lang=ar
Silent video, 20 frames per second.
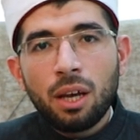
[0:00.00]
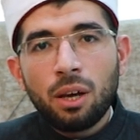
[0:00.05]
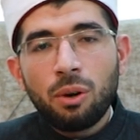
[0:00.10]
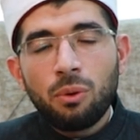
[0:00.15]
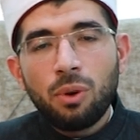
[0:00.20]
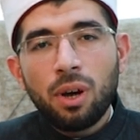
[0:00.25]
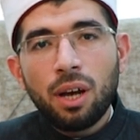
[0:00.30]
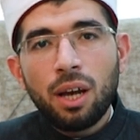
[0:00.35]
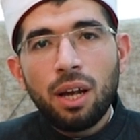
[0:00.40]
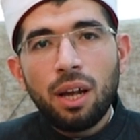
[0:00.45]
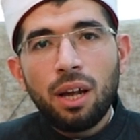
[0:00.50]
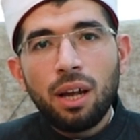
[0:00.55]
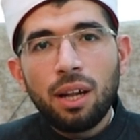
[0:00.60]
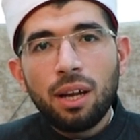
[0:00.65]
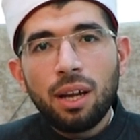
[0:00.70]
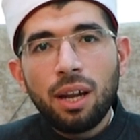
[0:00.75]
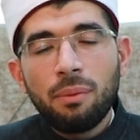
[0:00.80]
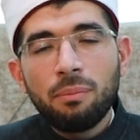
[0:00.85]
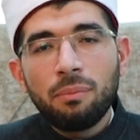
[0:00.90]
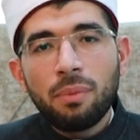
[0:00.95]

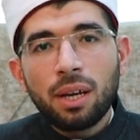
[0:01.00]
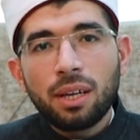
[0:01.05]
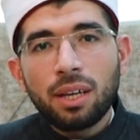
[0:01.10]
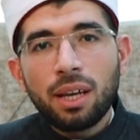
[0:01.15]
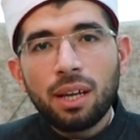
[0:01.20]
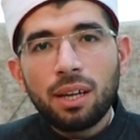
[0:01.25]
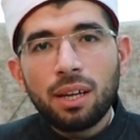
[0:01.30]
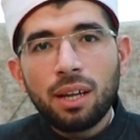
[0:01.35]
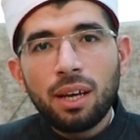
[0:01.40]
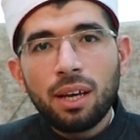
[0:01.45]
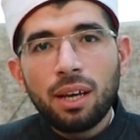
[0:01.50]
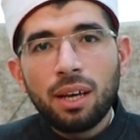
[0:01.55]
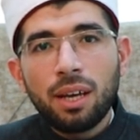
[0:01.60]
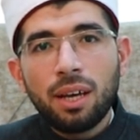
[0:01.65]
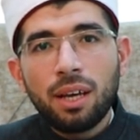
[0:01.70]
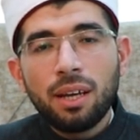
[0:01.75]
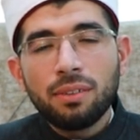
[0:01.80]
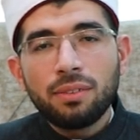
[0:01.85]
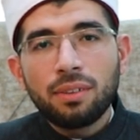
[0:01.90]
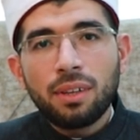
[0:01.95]
ولما كان
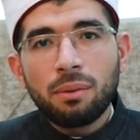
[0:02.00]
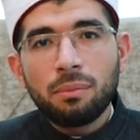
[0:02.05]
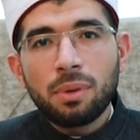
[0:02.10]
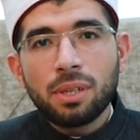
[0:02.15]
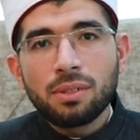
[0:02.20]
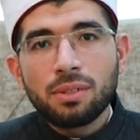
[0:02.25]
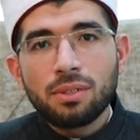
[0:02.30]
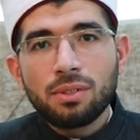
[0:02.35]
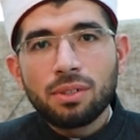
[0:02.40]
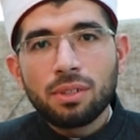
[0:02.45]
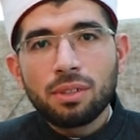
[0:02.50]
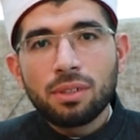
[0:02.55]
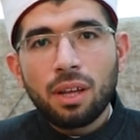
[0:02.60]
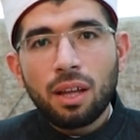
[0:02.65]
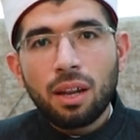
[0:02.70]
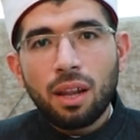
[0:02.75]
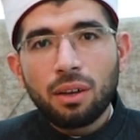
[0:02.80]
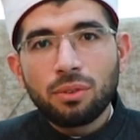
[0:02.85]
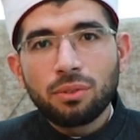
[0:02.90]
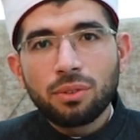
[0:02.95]
هذا المسجد
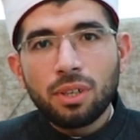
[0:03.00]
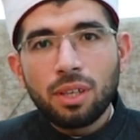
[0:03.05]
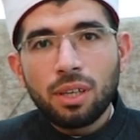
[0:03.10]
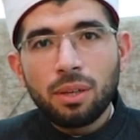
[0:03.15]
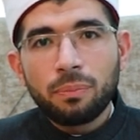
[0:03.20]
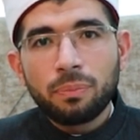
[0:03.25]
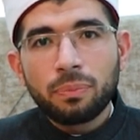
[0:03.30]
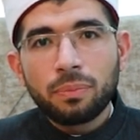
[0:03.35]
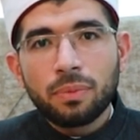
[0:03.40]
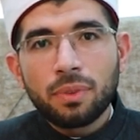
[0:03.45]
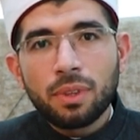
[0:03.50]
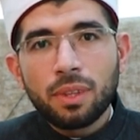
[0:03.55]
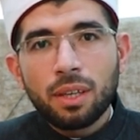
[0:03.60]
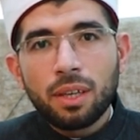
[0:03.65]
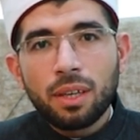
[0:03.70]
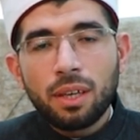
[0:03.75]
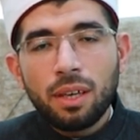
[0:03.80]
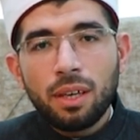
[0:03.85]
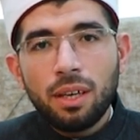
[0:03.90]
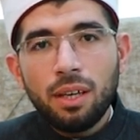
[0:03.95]
العظيم
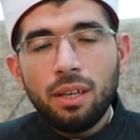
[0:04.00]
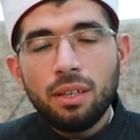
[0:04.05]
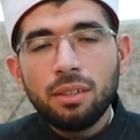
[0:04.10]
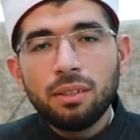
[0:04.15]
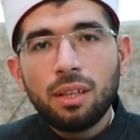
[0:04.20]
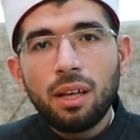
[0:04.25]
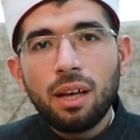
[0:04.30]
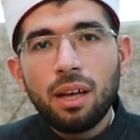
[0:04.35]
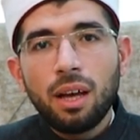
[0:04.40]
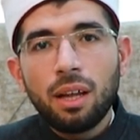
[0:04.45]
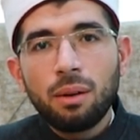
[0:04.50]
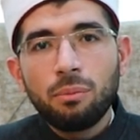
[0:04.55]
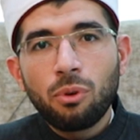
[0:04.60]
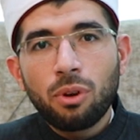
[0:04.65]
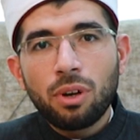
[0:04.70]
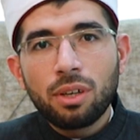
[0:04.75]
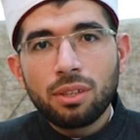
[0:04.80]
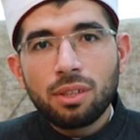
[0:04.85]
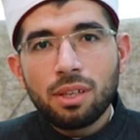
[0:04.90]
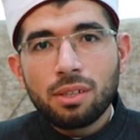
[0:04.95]
إحدى
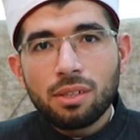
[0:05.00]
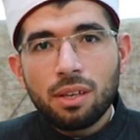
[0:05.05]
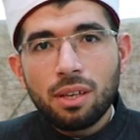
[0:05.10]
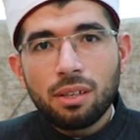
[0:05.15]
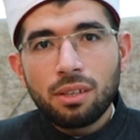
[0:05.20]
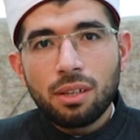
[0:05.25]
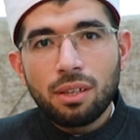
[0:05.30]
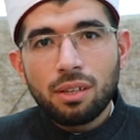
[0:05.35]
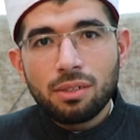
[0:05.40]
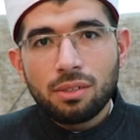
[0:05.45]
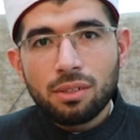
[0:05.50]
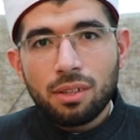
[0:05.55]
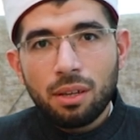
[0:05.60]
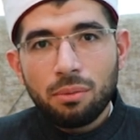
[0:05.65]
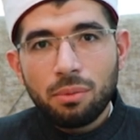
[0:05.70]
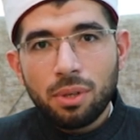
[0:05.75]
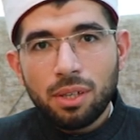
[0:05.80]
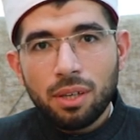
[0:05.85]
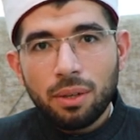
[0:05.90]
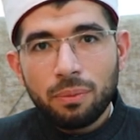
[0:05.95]
المقدسات
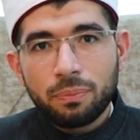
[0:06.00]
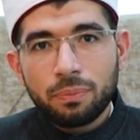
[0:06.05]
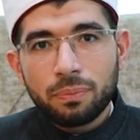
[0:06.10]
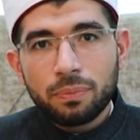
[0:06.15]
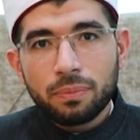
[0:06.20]
الإسلامية